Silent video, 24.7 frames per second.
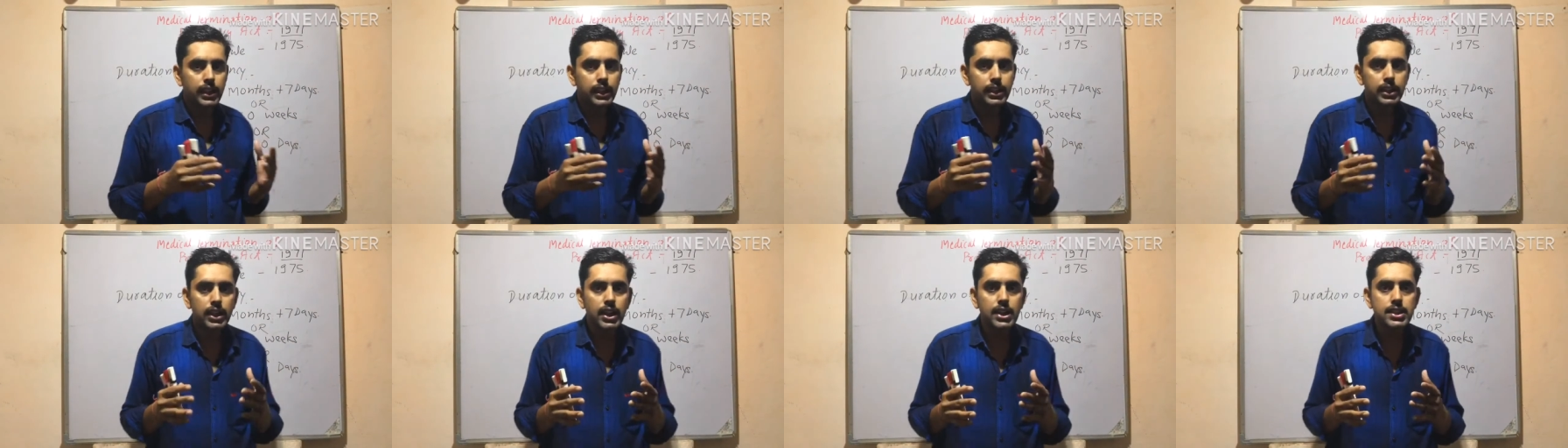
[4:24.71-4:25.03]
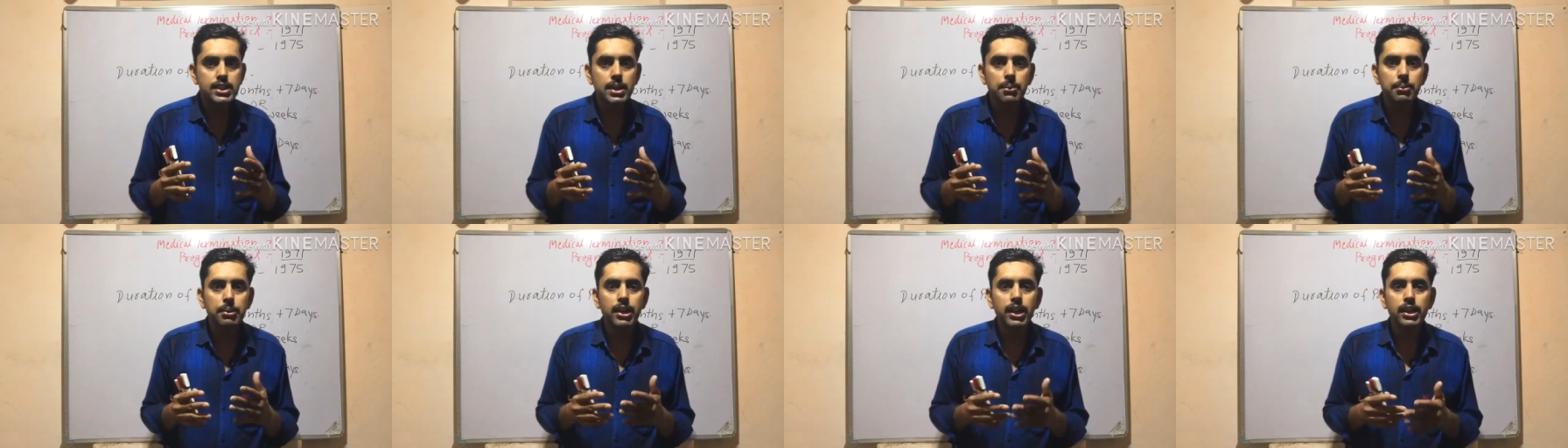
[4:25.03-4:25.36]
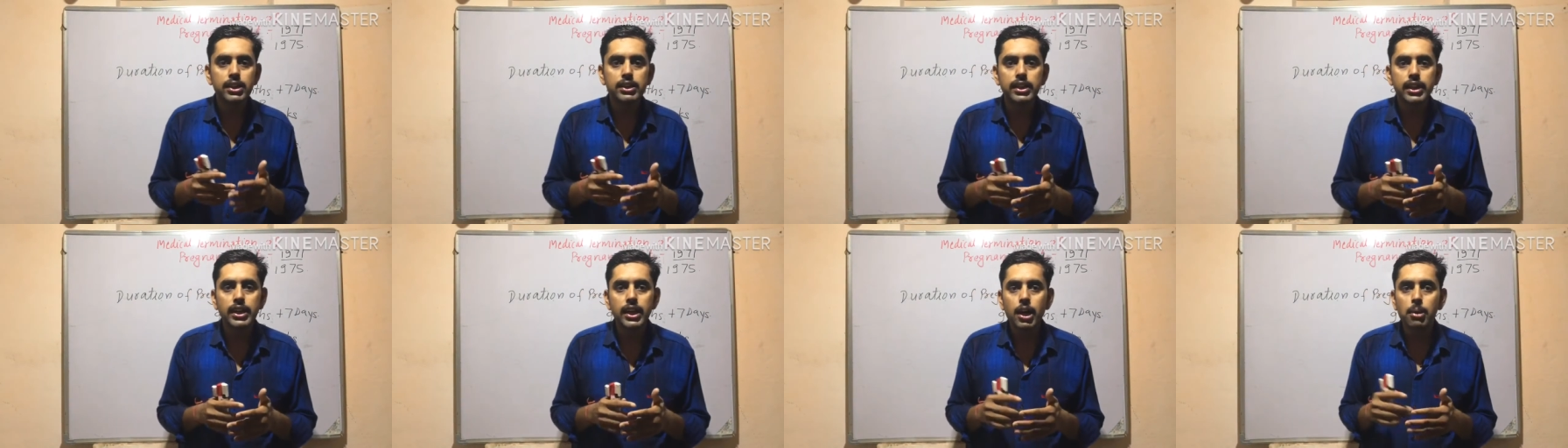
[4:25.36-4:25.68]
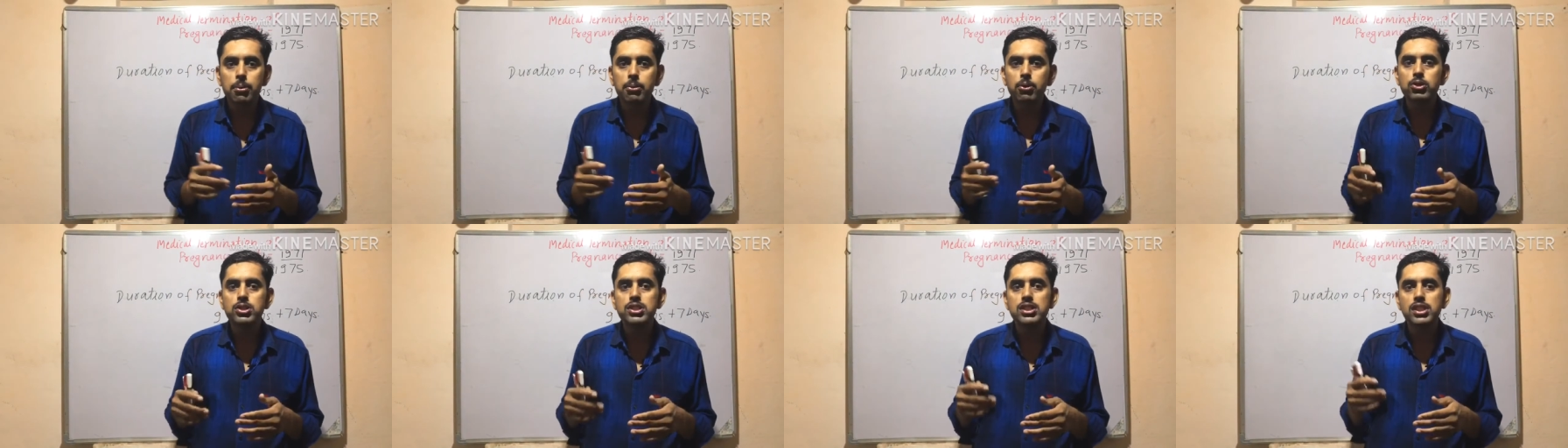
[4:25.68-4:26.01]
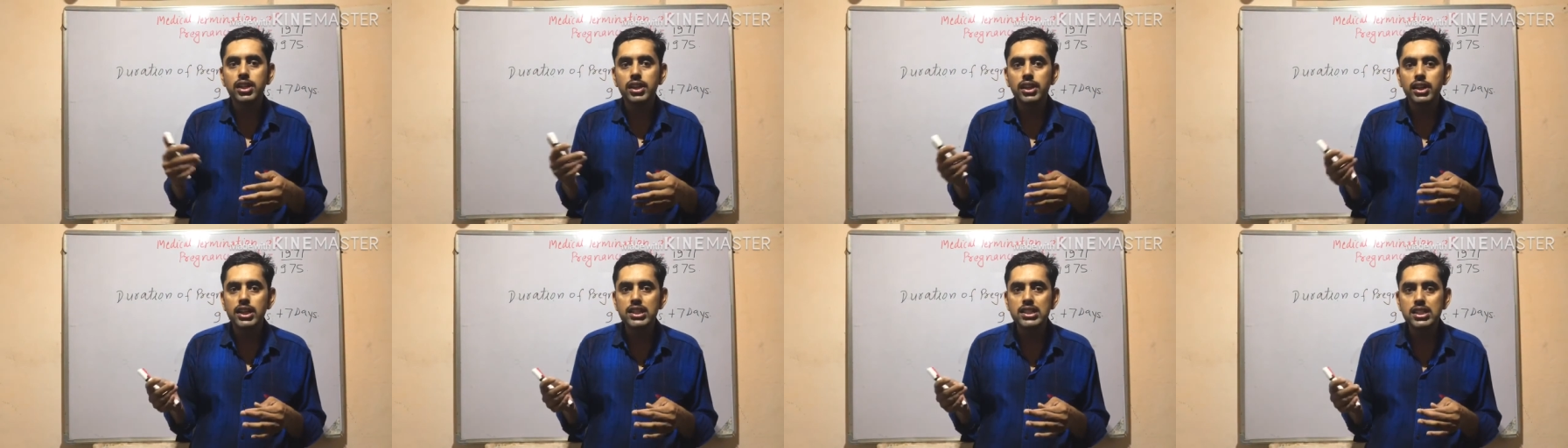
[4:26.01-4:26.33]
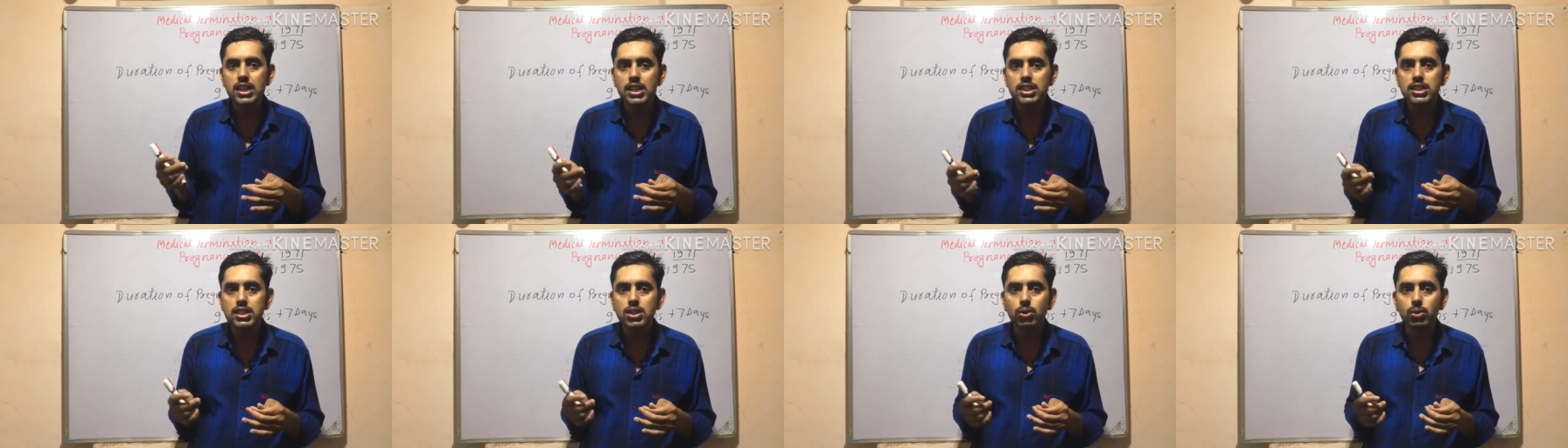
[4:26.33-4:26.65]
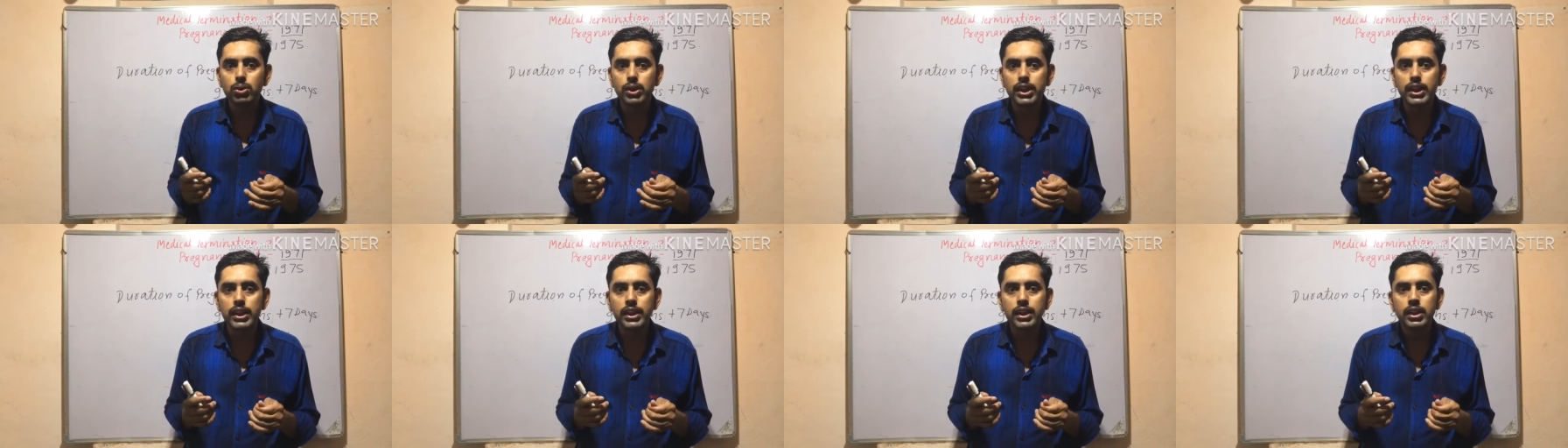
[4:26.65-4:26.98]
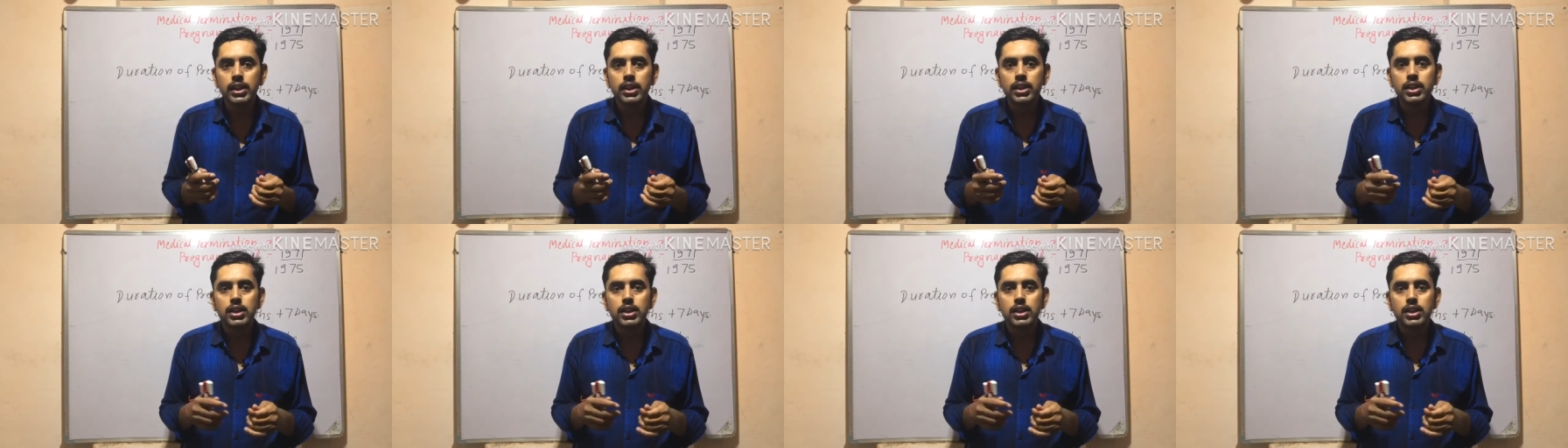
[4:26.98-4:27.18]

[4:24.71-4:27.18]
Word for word: इतना समय लगता है अब कुछ कंडीशंस होंगी